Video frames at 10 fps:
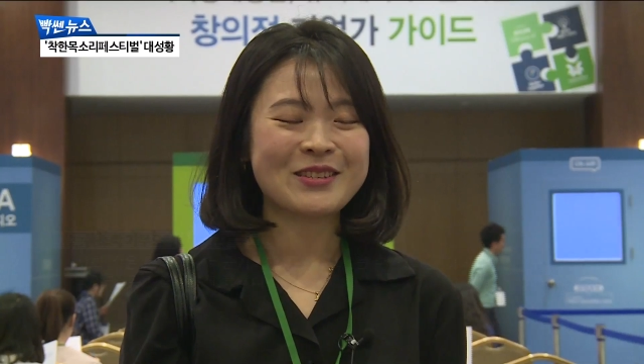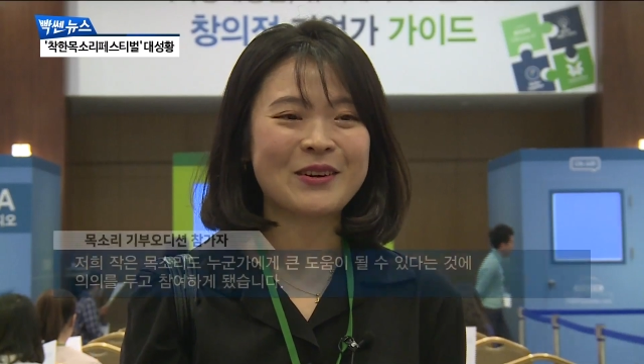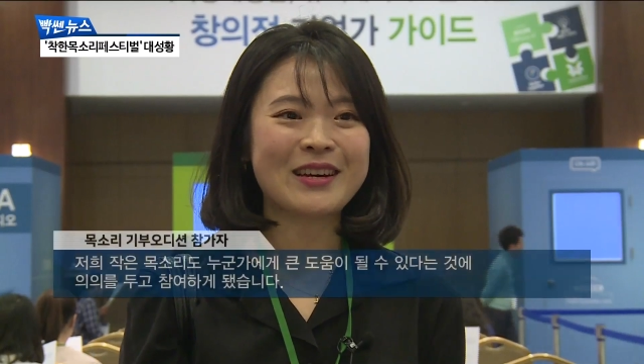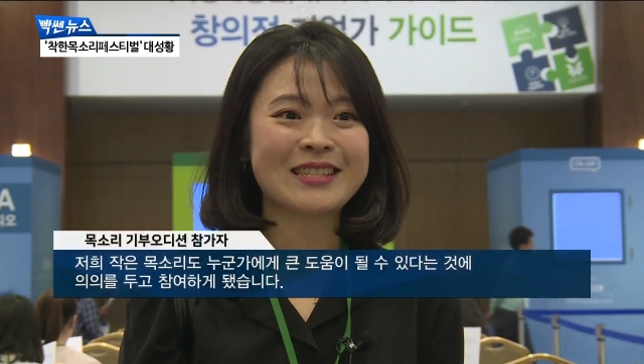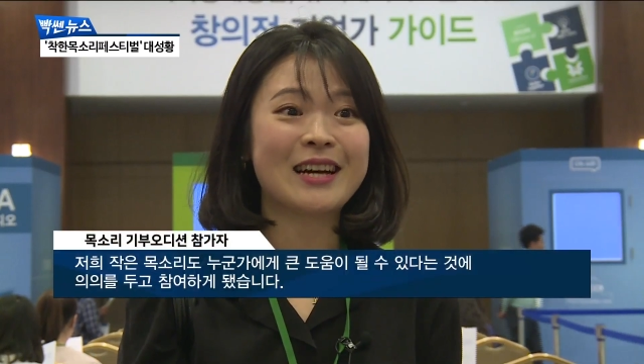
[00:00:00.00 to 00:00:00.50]

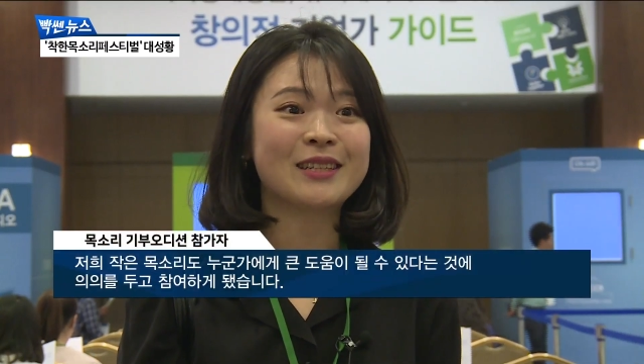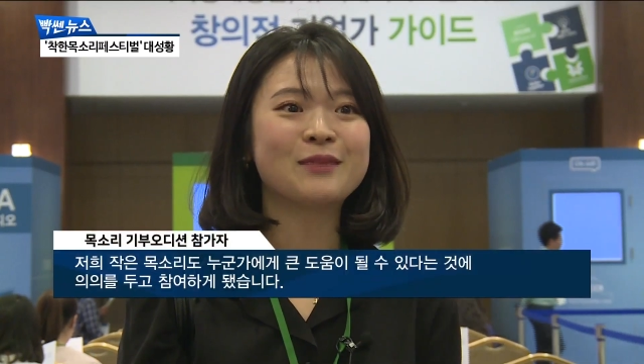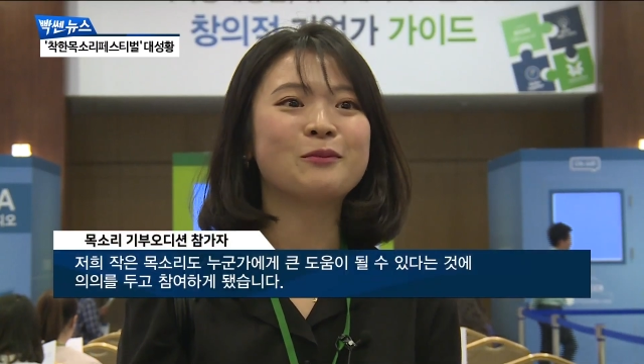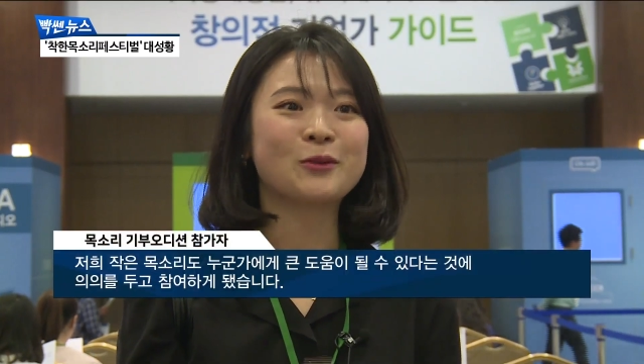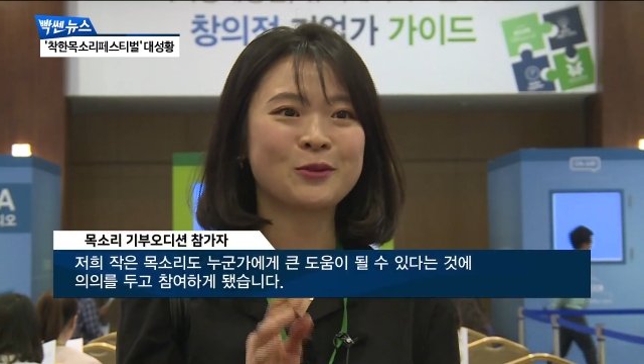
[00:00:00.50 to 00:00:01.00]
저의
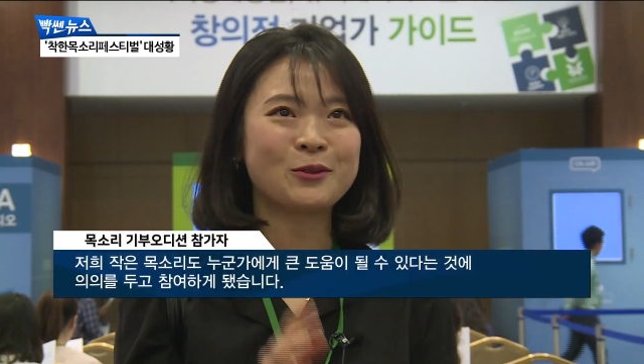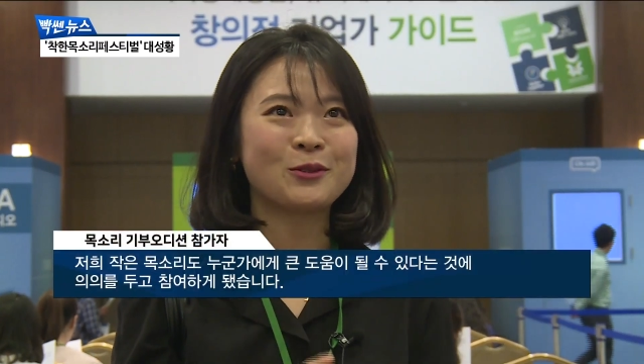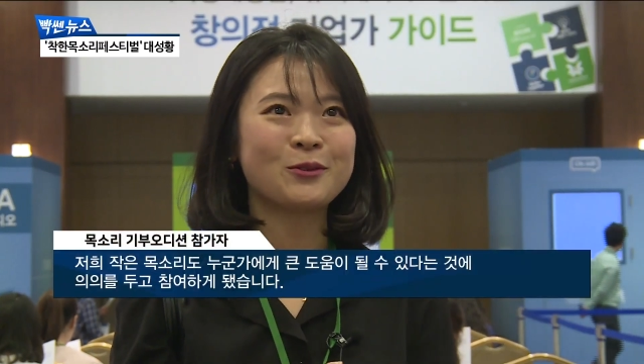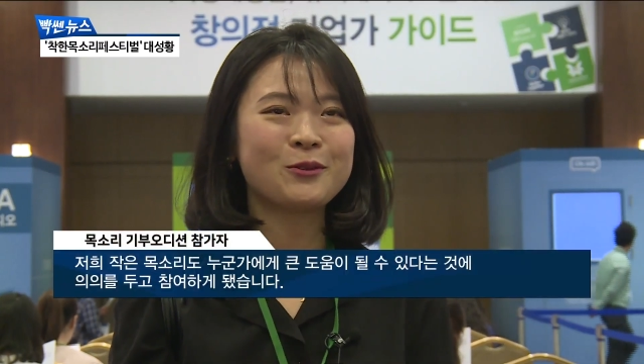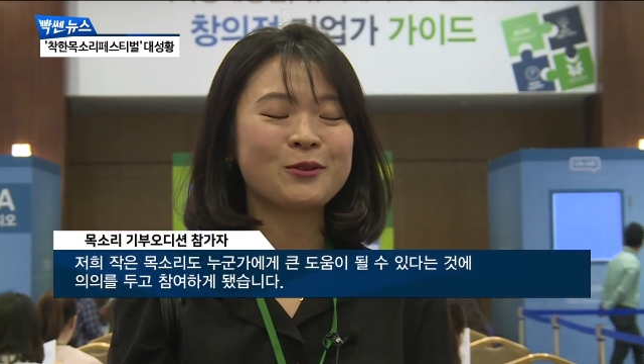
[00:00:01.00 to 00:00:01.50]
작은
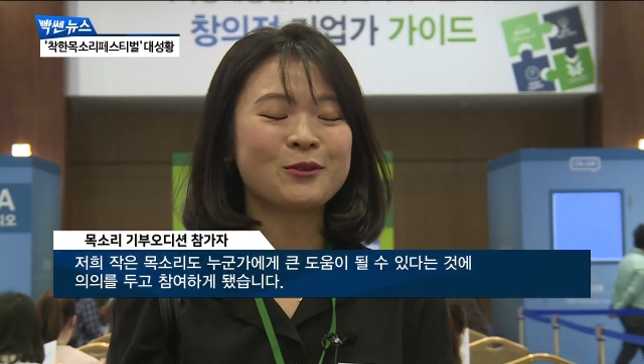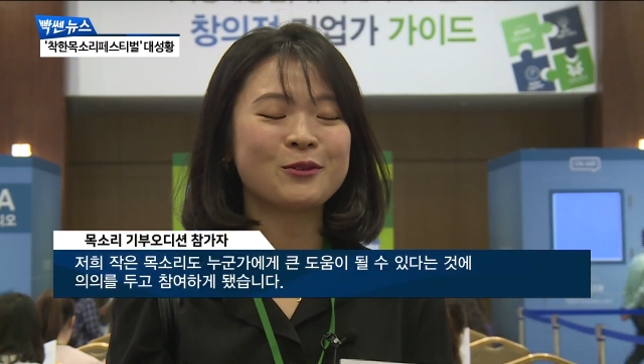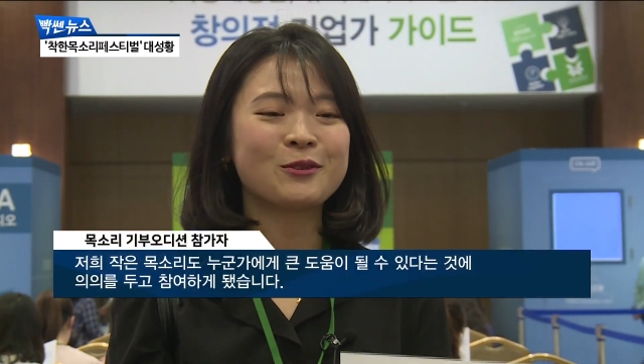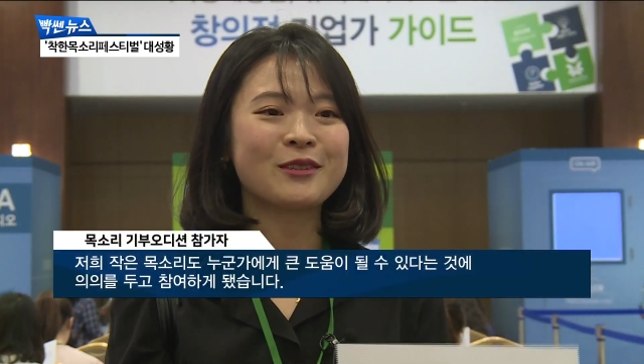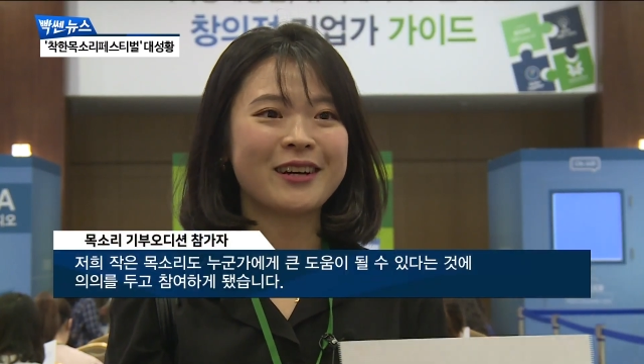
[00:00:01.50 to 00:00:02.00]
목소리도
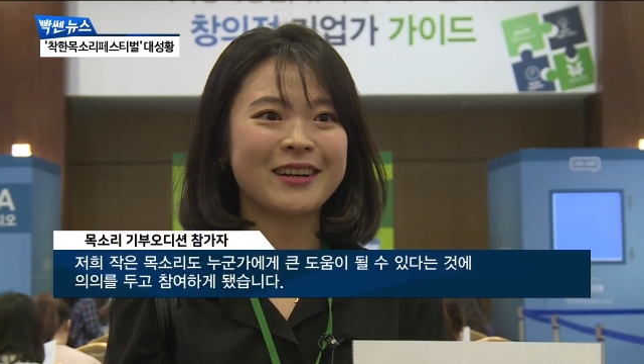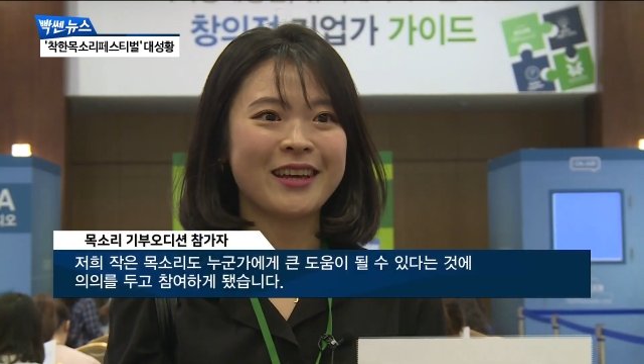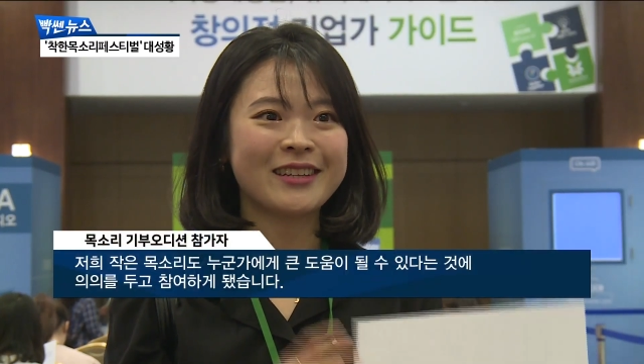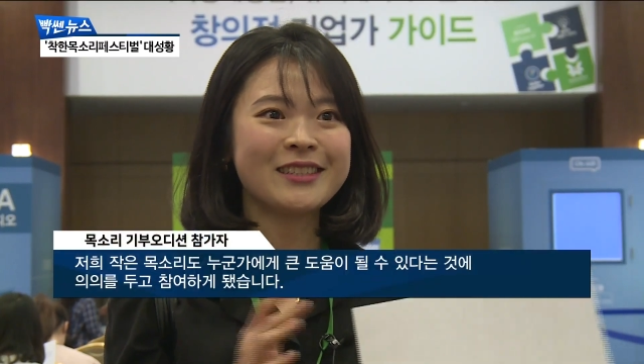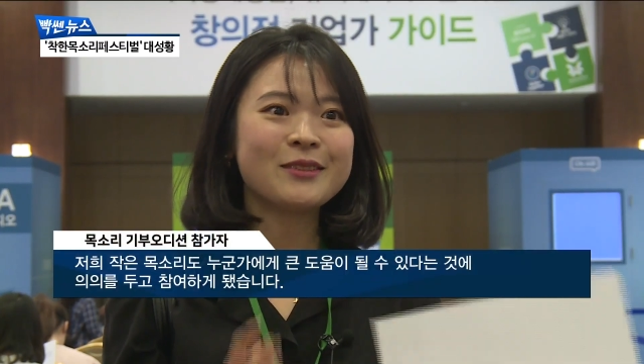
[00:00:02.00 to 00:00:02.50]

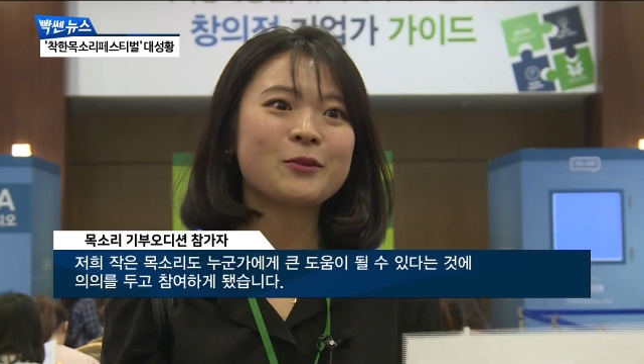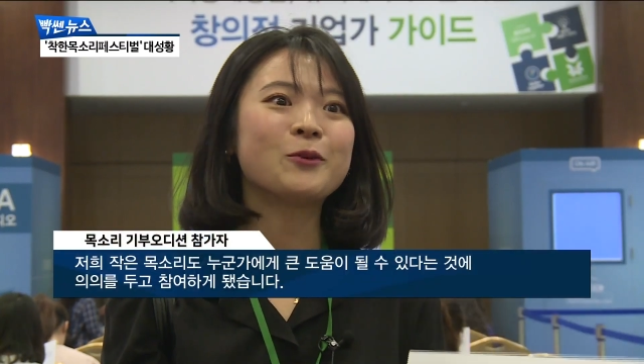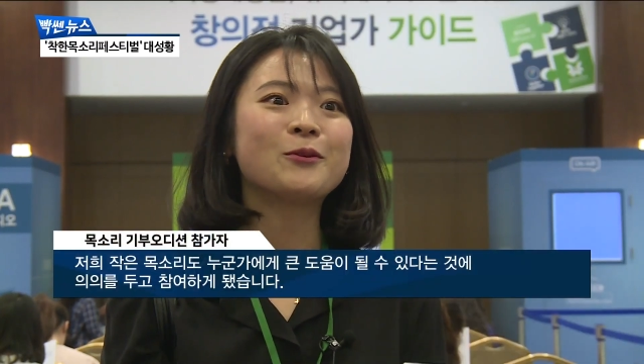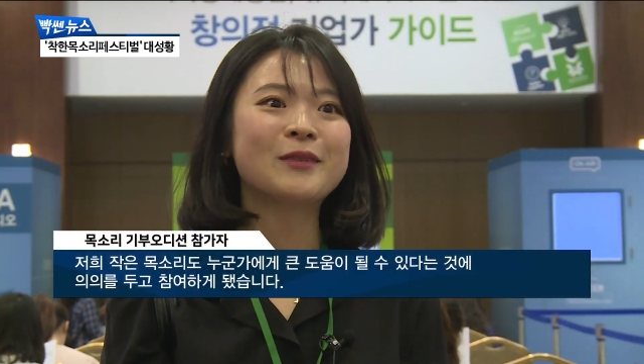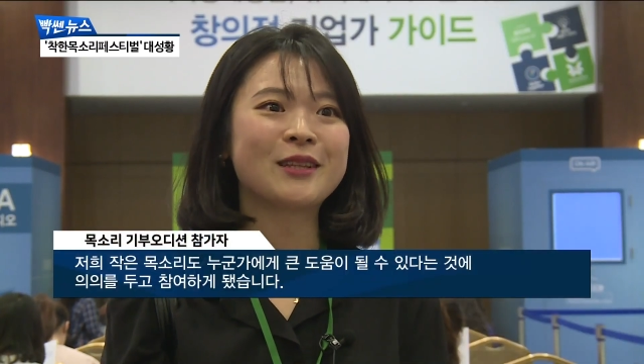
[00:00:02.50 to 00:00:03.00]
누군가에게 큰
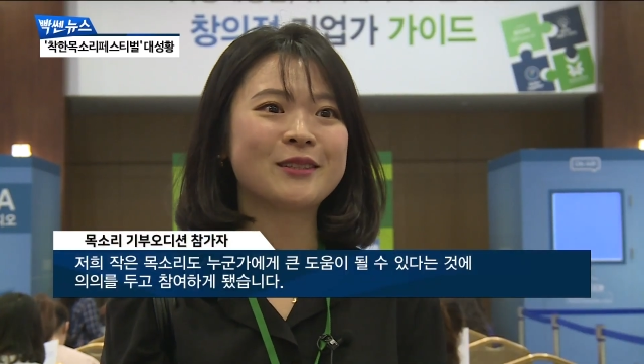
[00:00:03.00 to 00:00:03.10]
도움이